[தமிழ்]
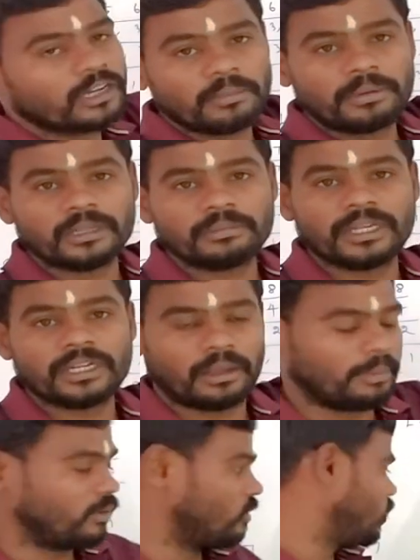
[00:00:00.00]
வகுப்படும் எண்
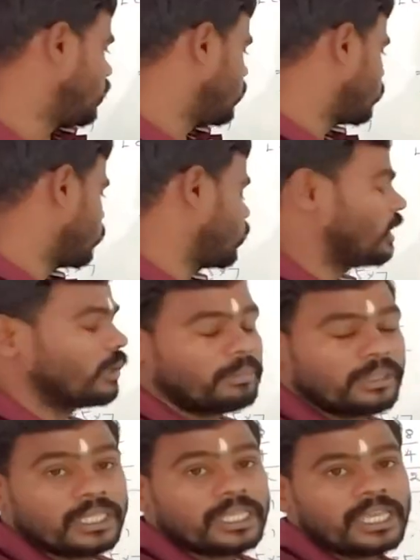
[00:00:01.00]
நமக்கு வந்து நூற்றி
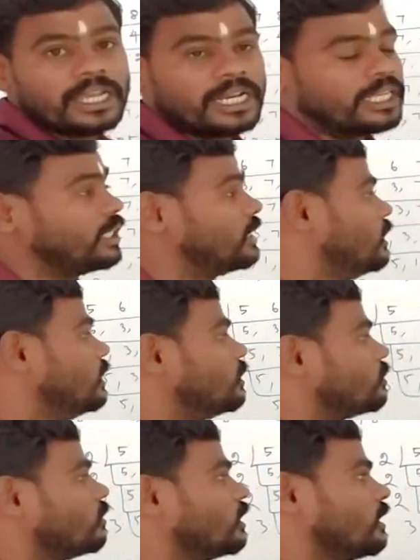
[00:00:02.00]
எண்பத்தி ஏழு
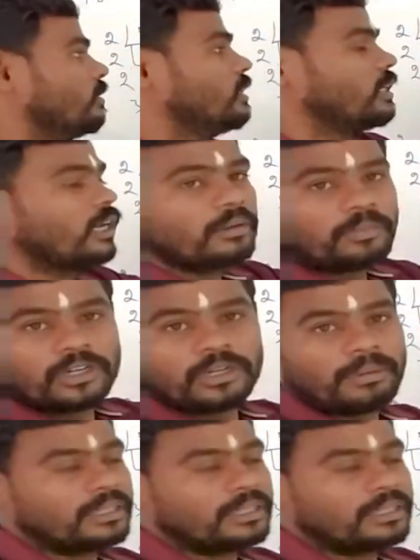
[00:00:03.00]
ஸோ நீங்கள் வந்து நல்லா போட்டு